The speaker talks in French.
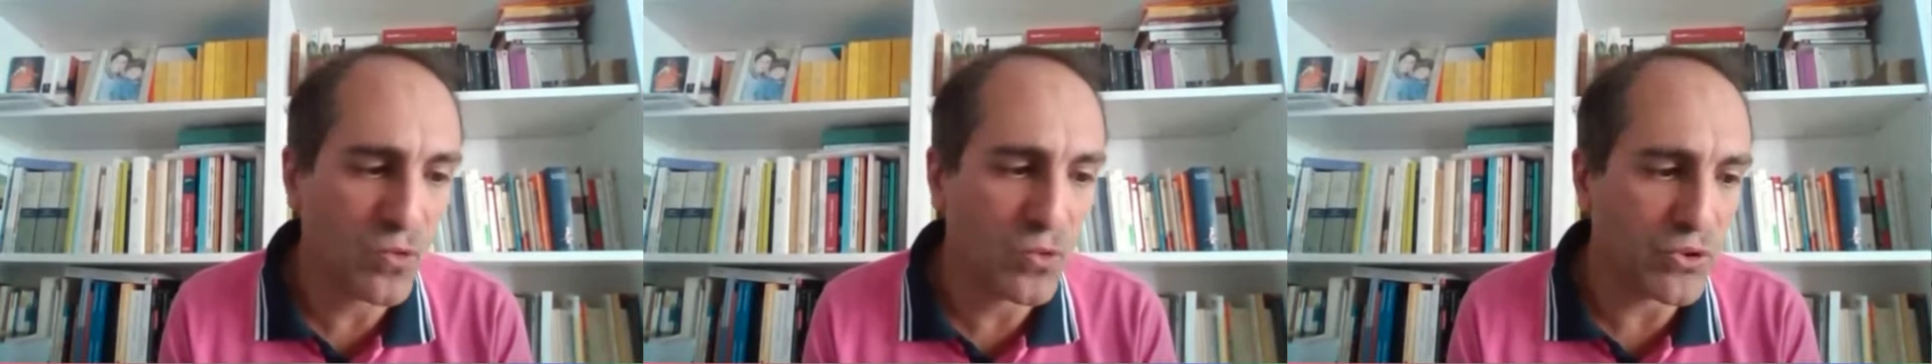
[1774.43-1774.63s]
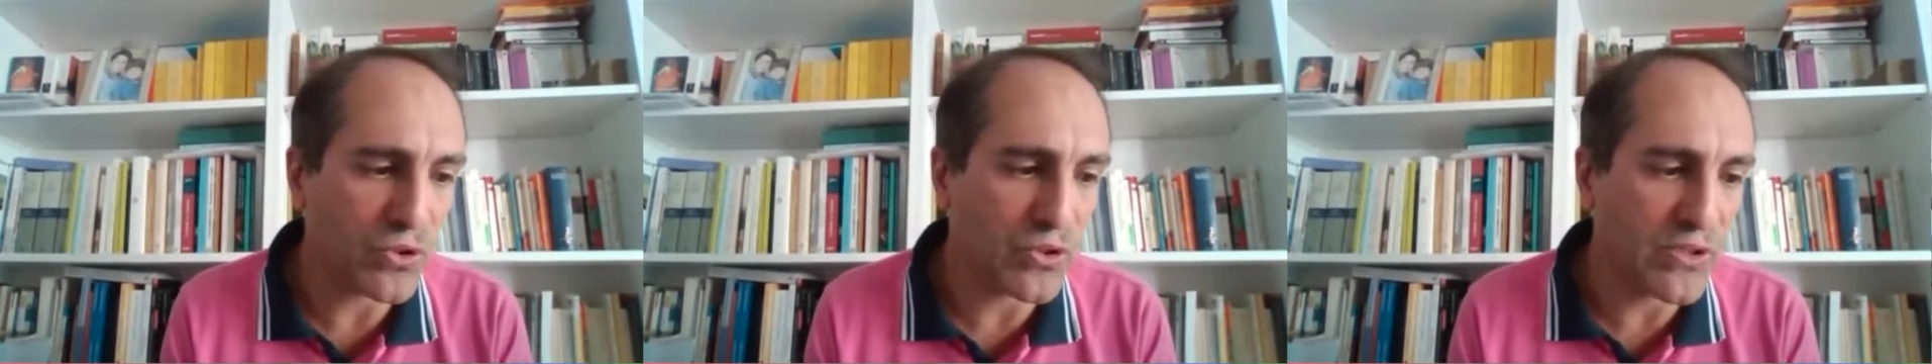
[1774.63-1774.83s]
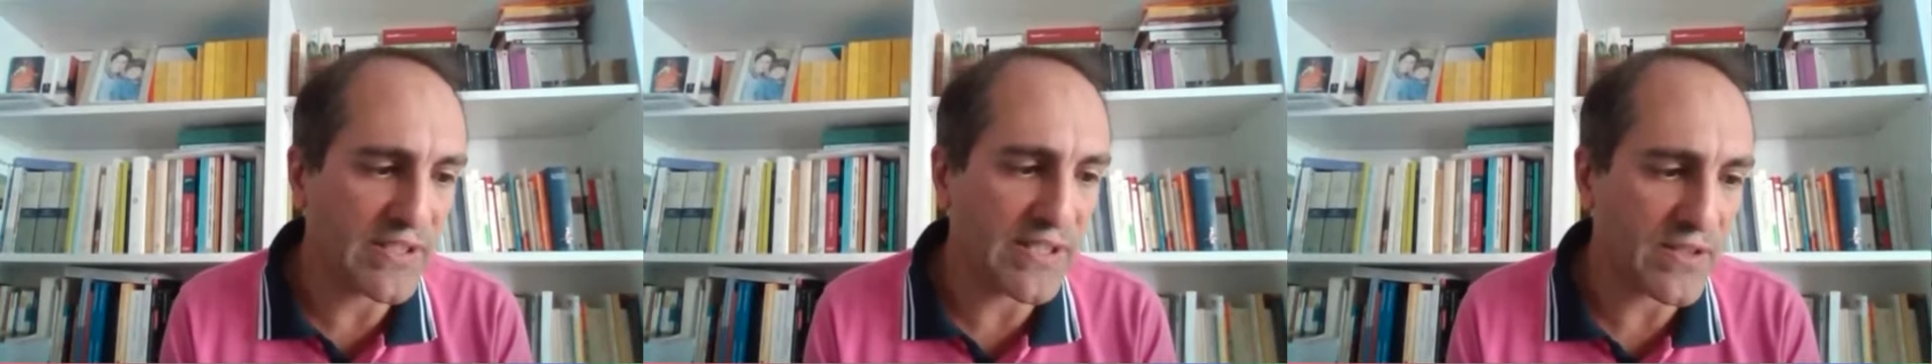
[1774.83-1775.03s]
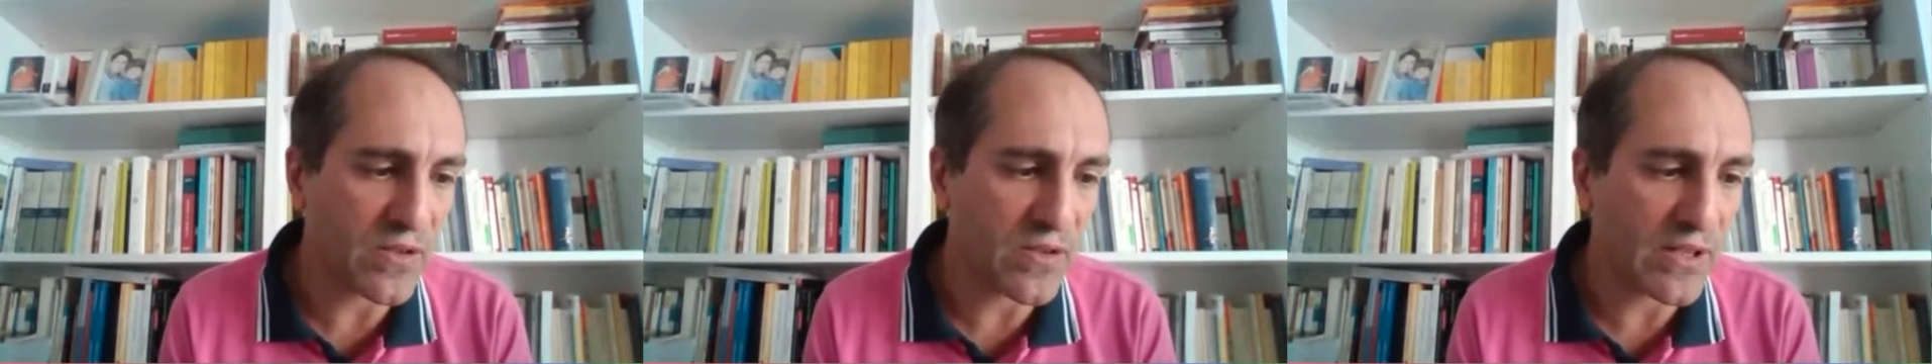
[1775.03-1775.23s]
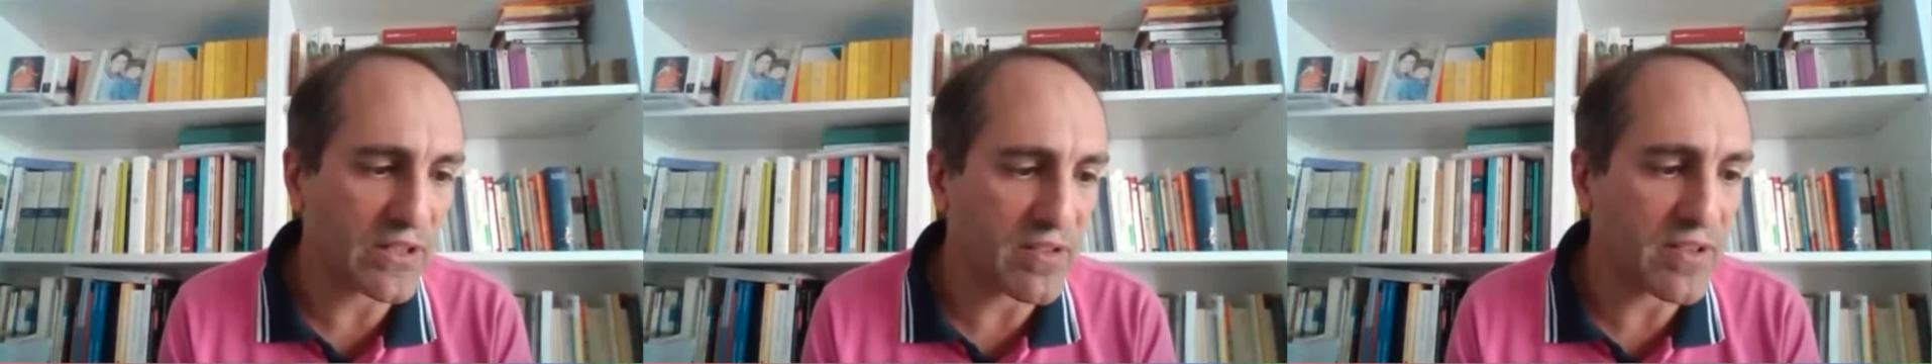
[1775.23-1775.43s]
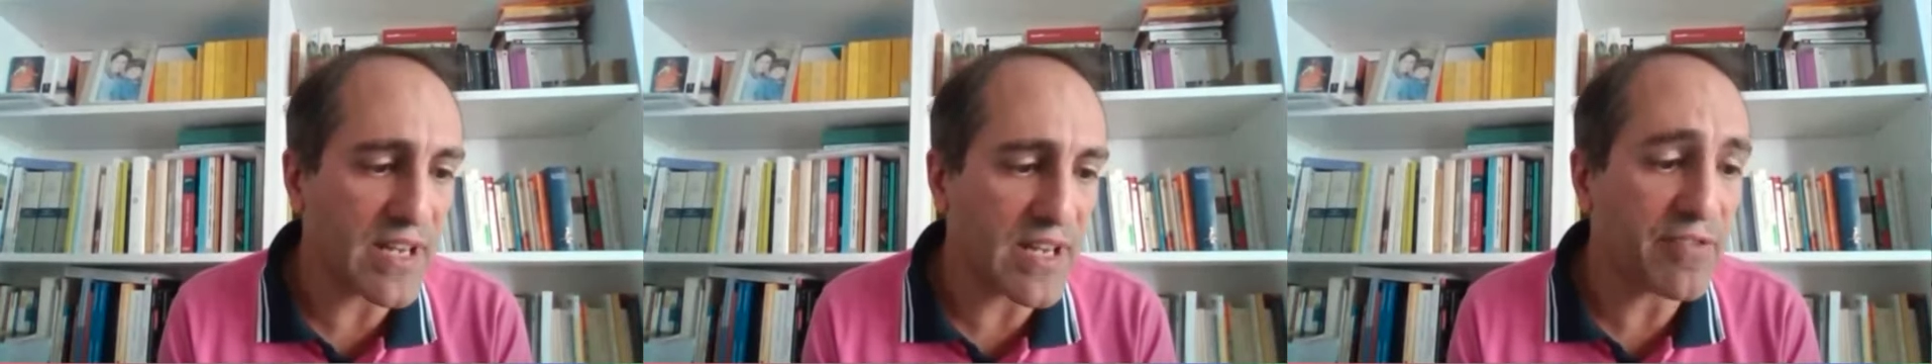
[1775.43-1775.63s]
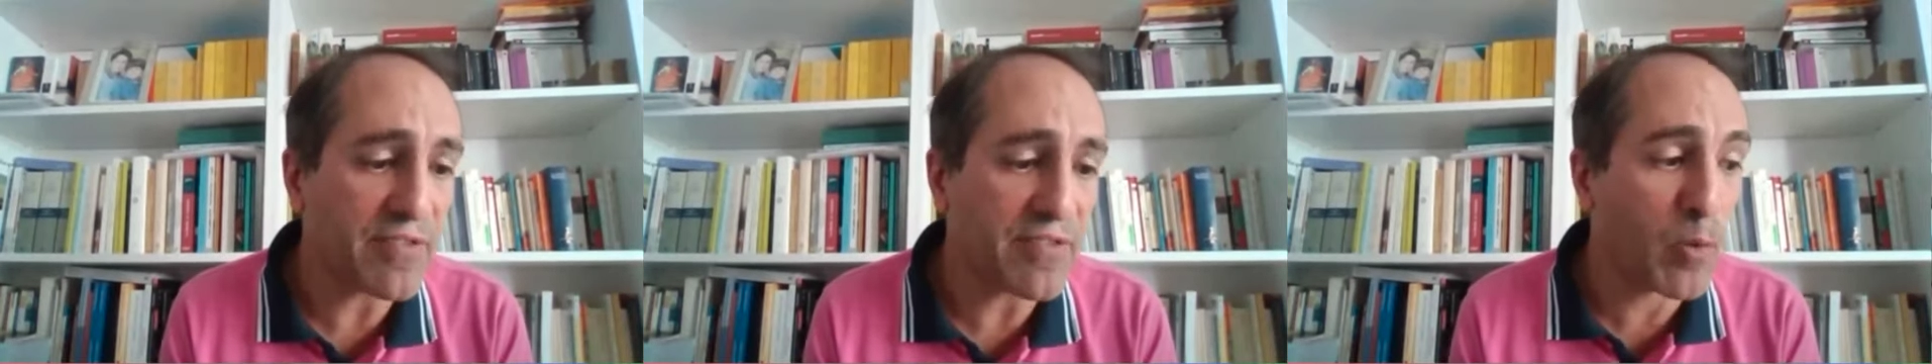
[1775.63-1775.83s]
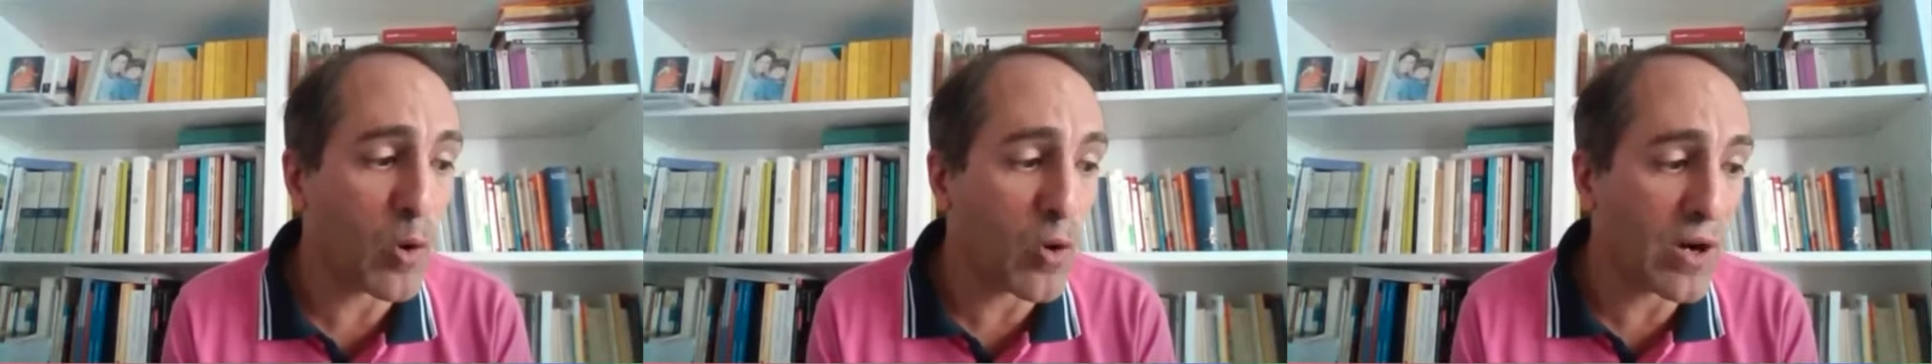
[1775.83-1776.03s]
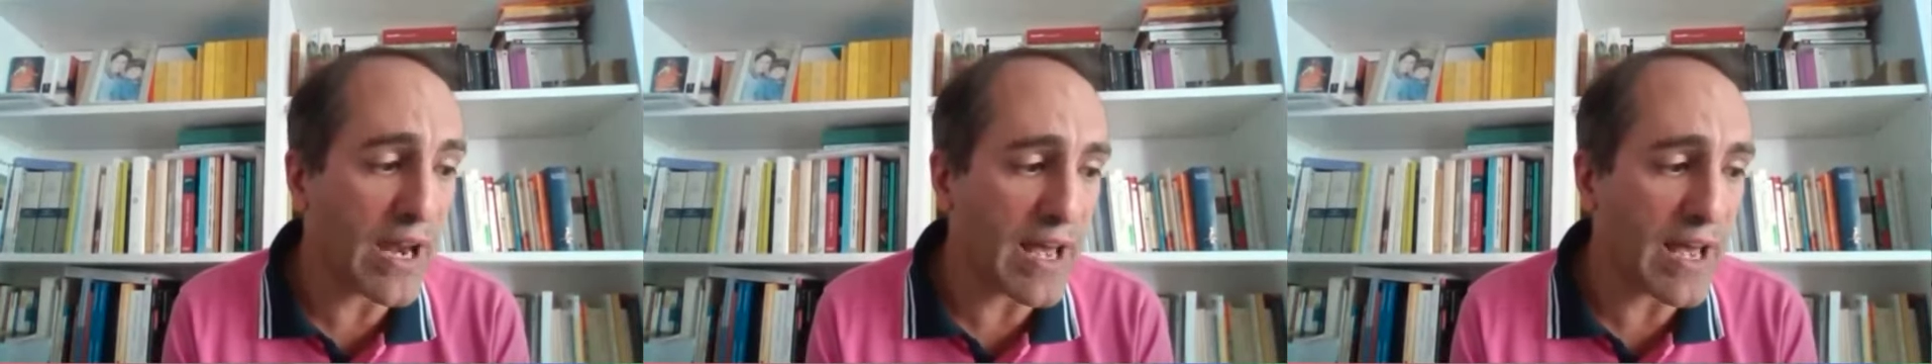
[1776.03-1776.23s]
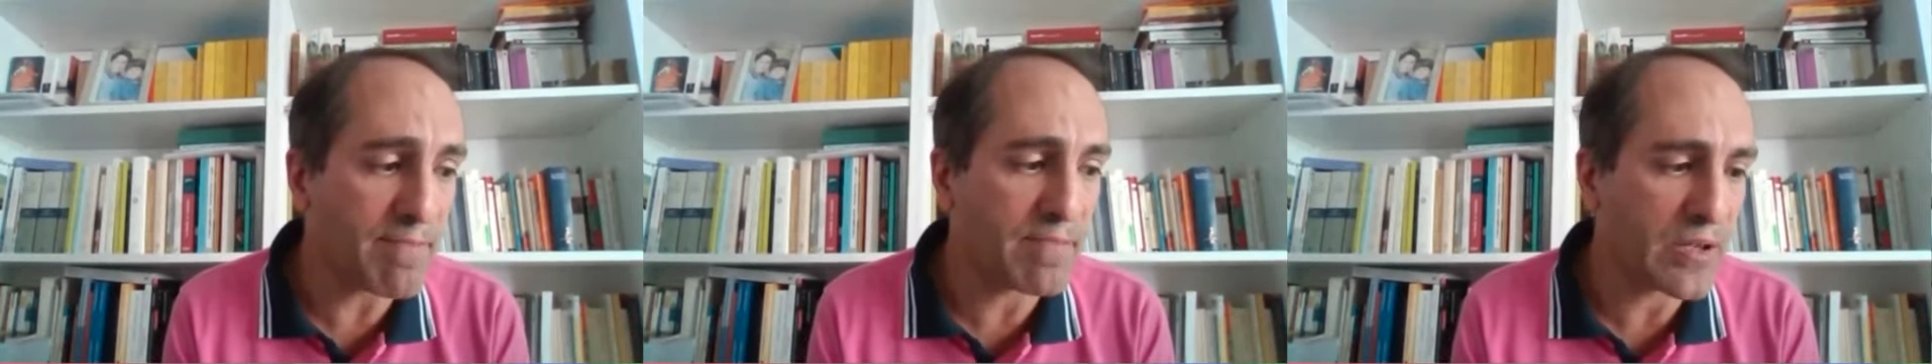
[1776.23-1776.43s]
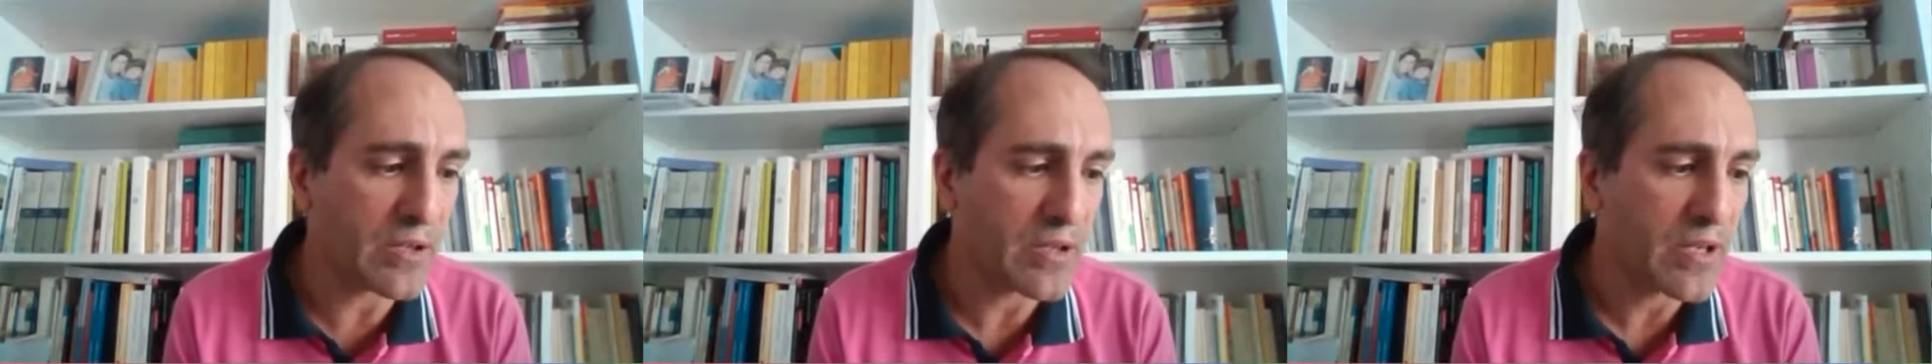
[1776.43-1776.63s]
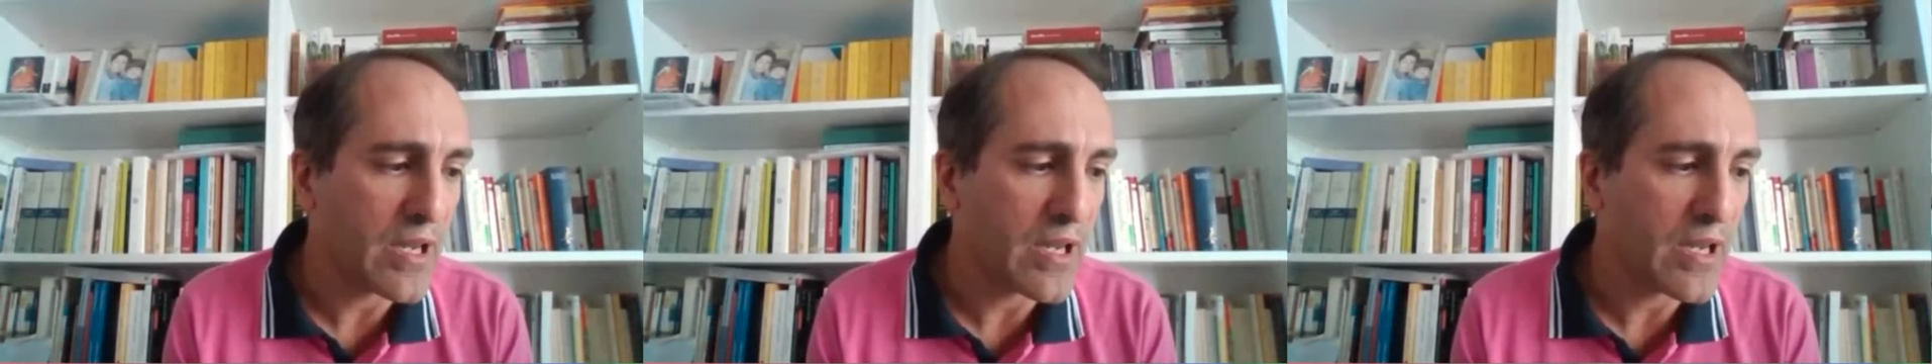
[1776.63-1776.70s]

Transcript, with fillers: août 1789 proclame